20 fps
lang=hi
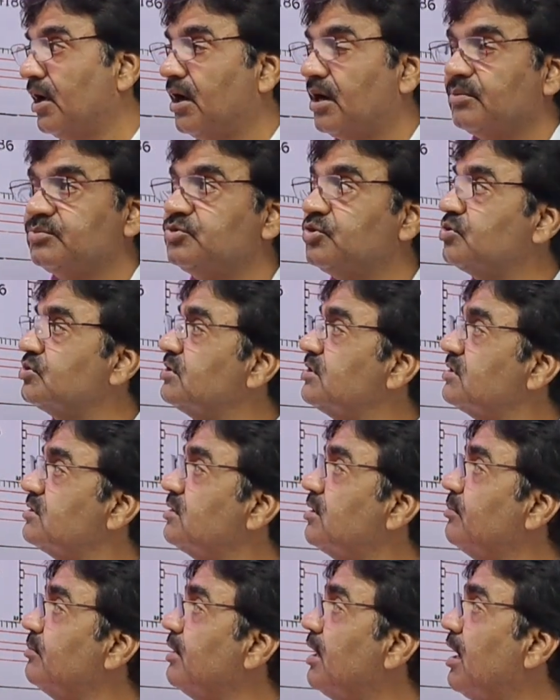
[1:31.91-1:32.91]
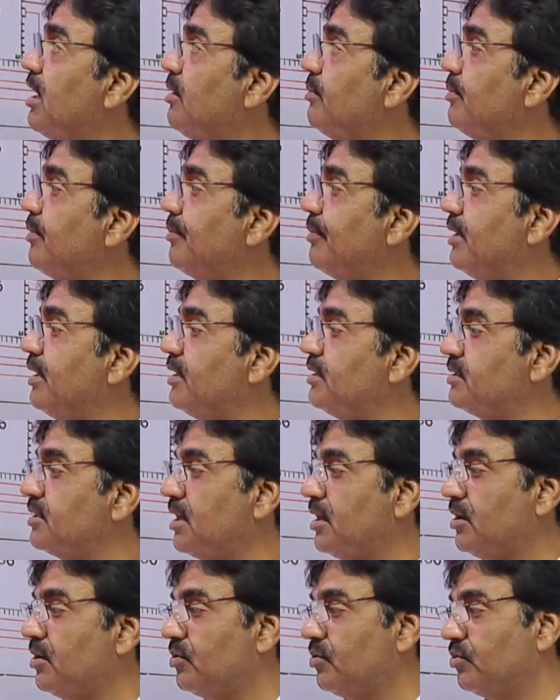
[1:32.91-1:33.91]
अब जो सिस्टम यहाँ पे पहले
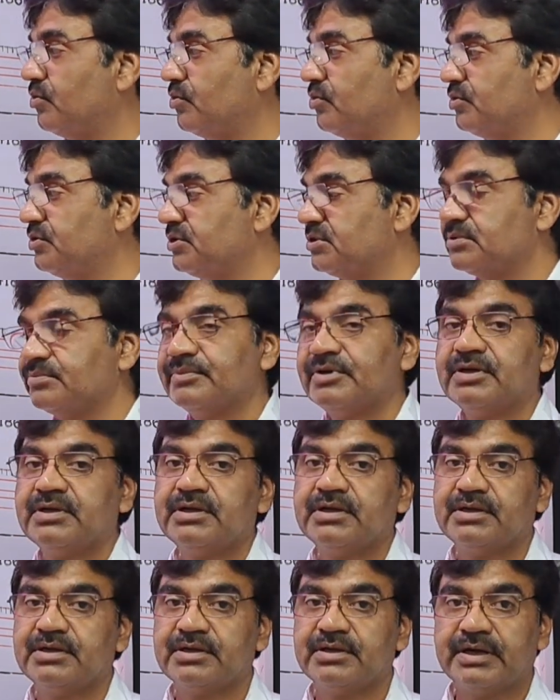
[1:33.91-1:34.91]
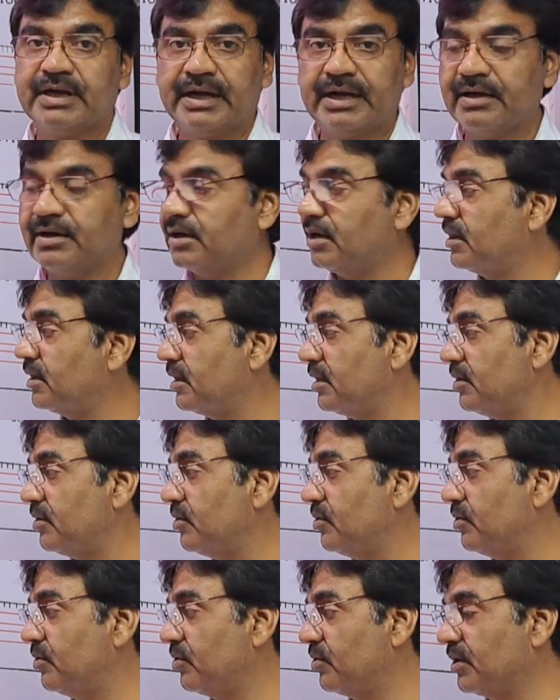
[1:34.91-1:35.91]
था वो इसमें इंटरनल
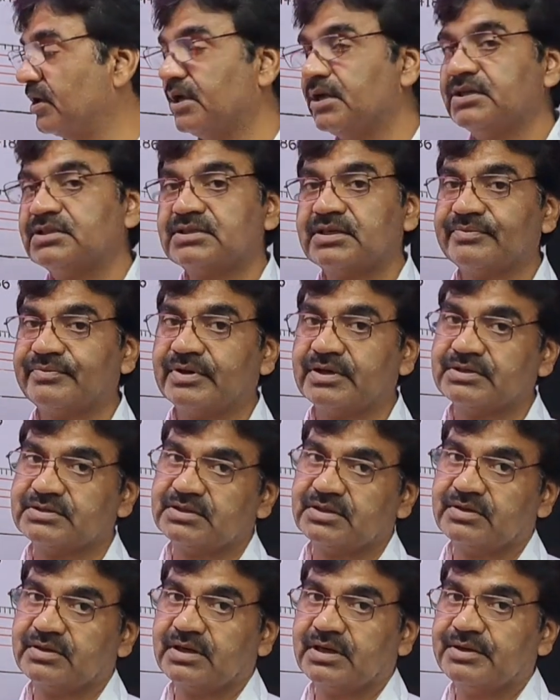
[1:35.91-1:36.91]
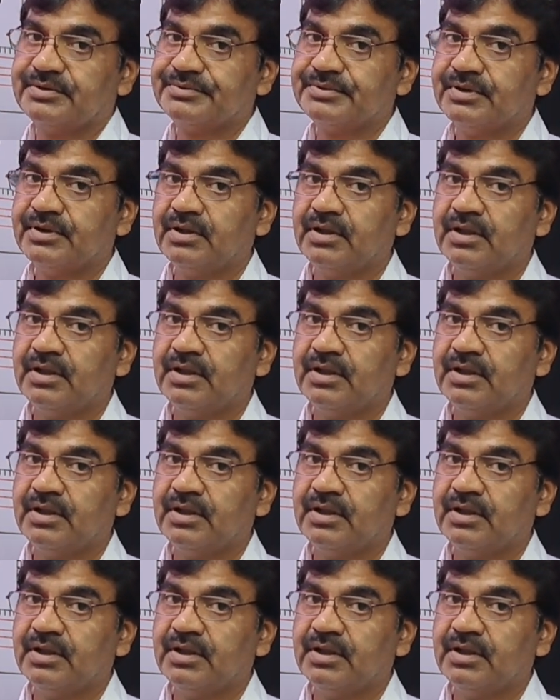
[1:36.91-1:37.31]
हो गया इसके फंक्शन का